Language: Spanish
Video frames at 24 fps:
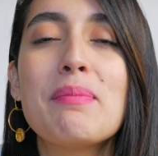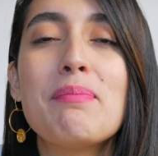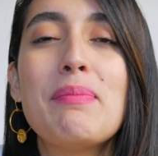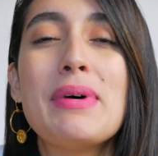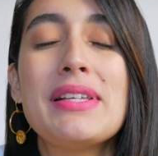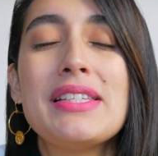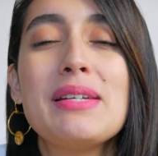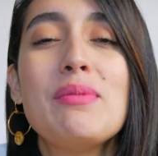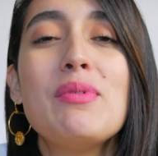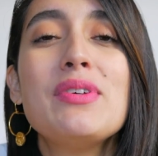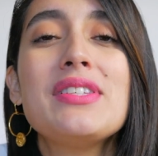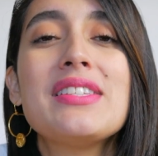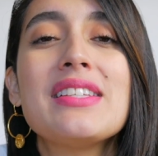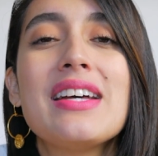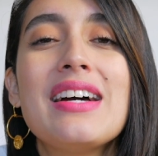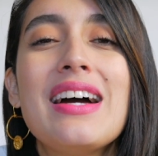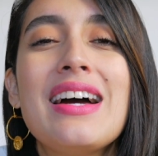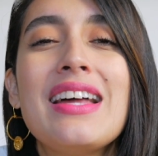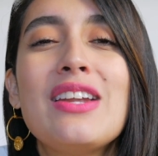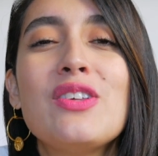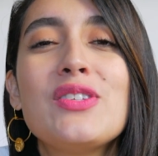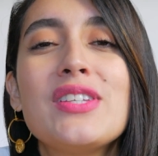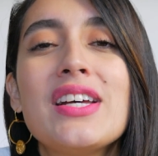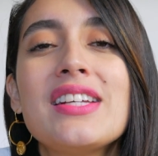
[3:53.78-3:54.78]
Pasemos
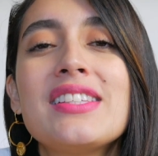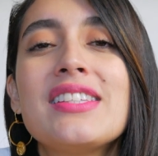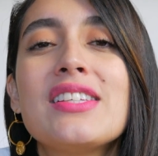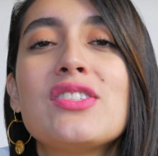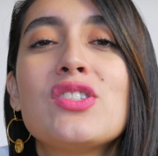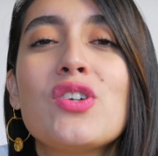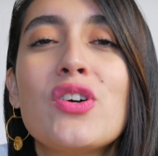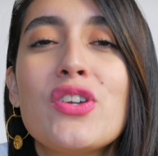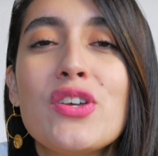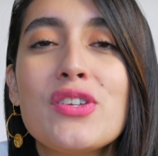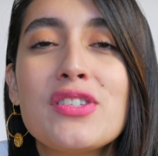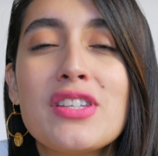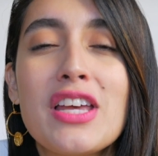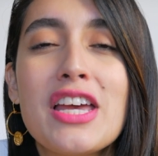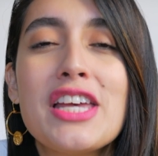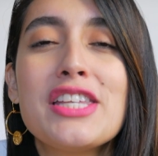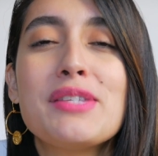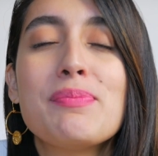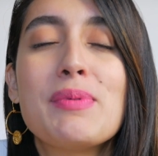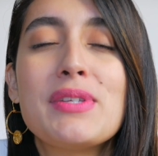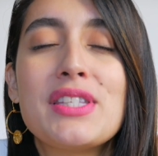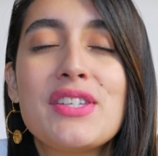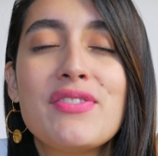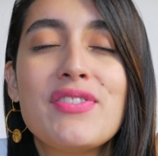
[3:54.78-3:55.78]
a los accesorios,
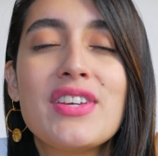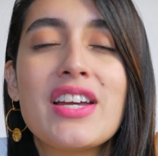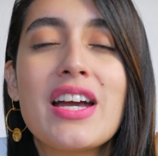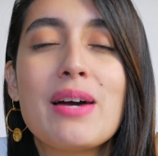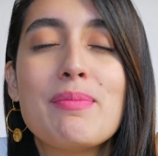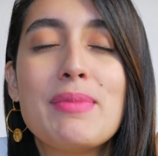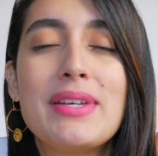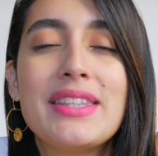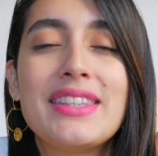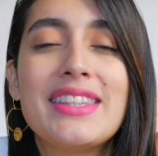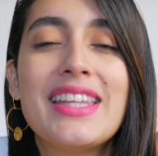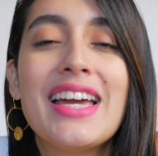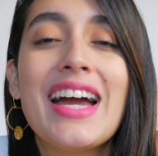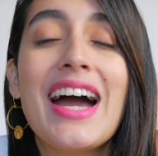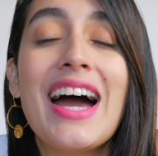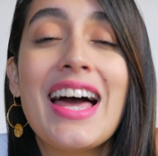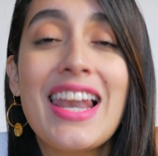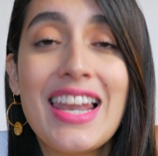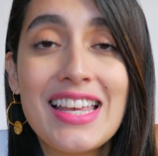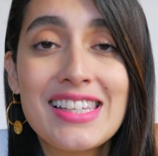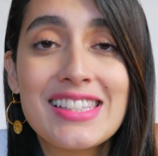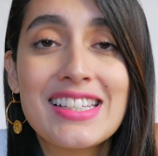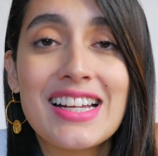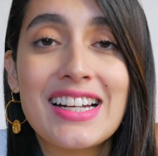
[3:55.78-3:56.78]
específicamente a las